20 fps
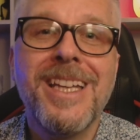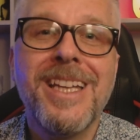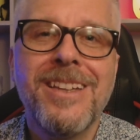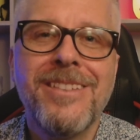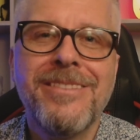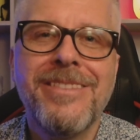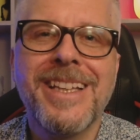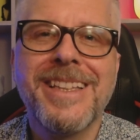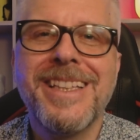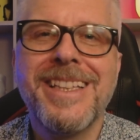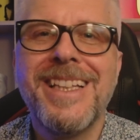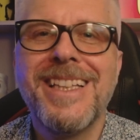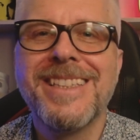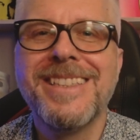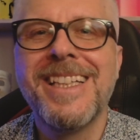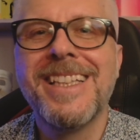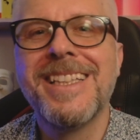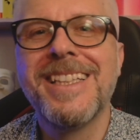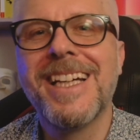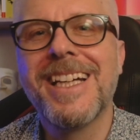Infatti
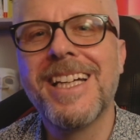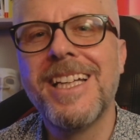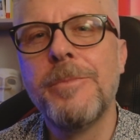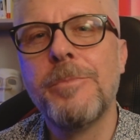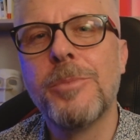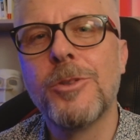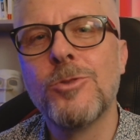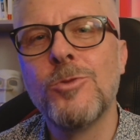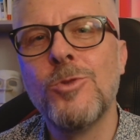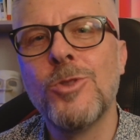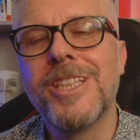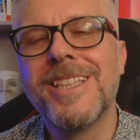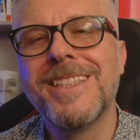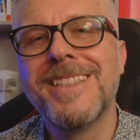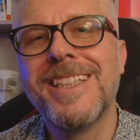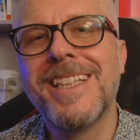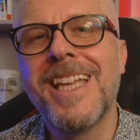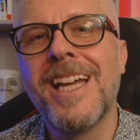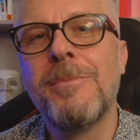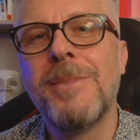l'azienda che li produce
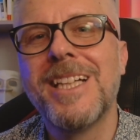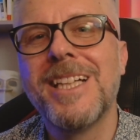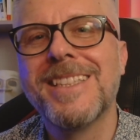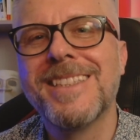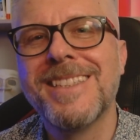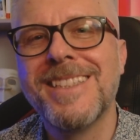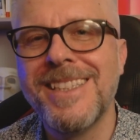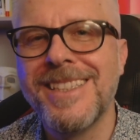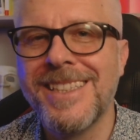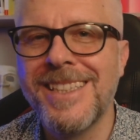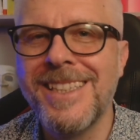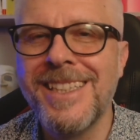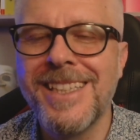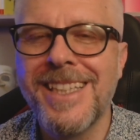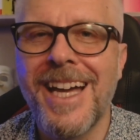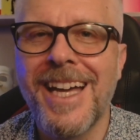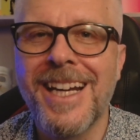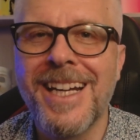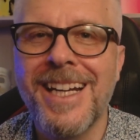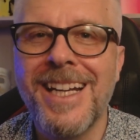si chiama Sys
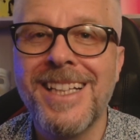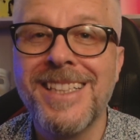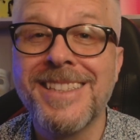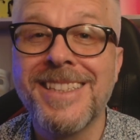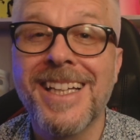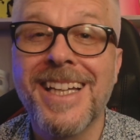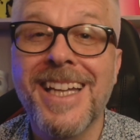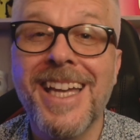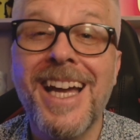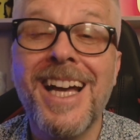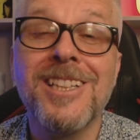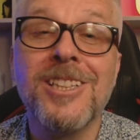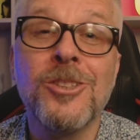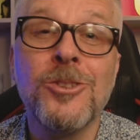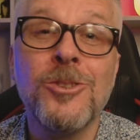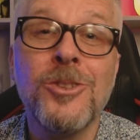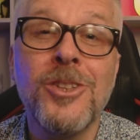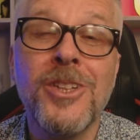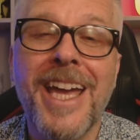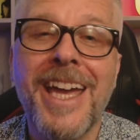Internals, che
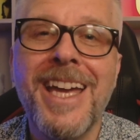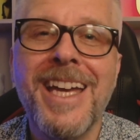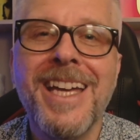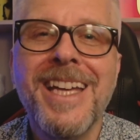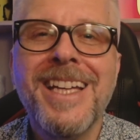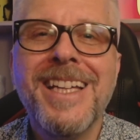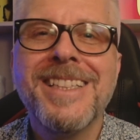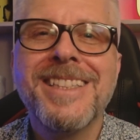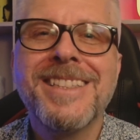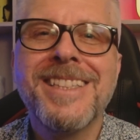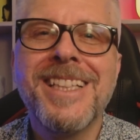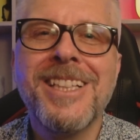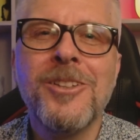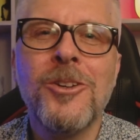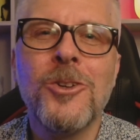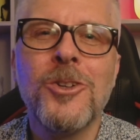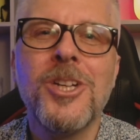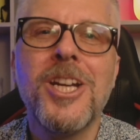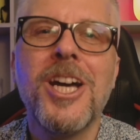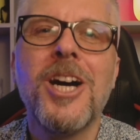altro non è se
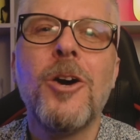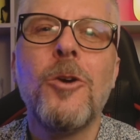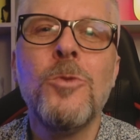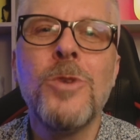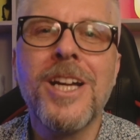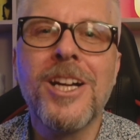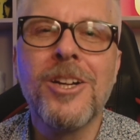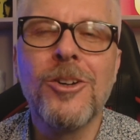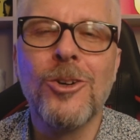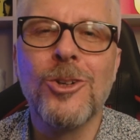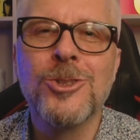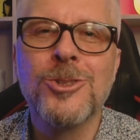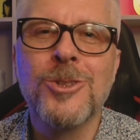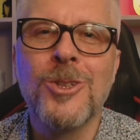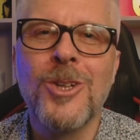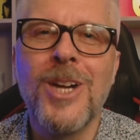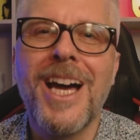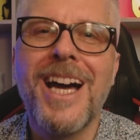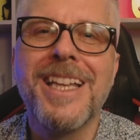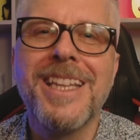non una
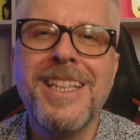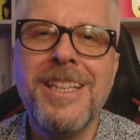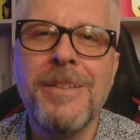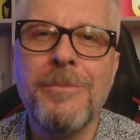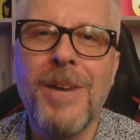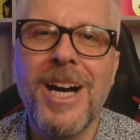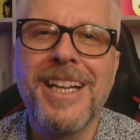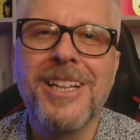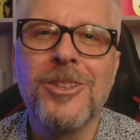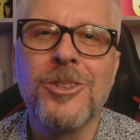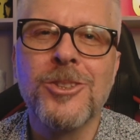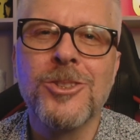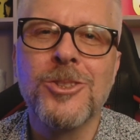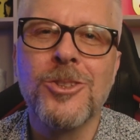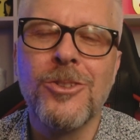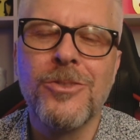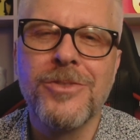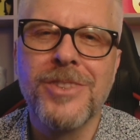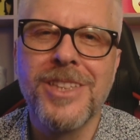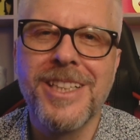costola di
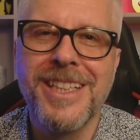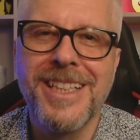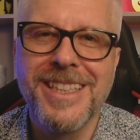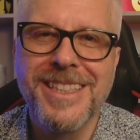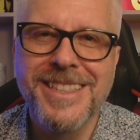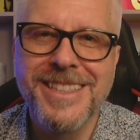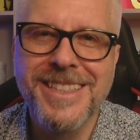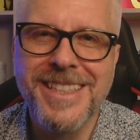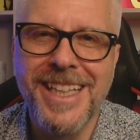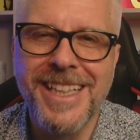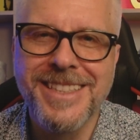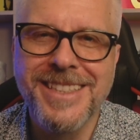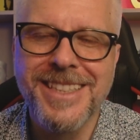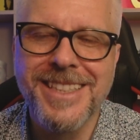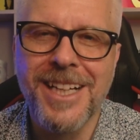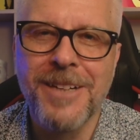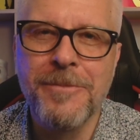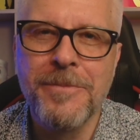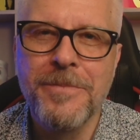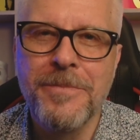Microsoft
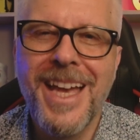stessa.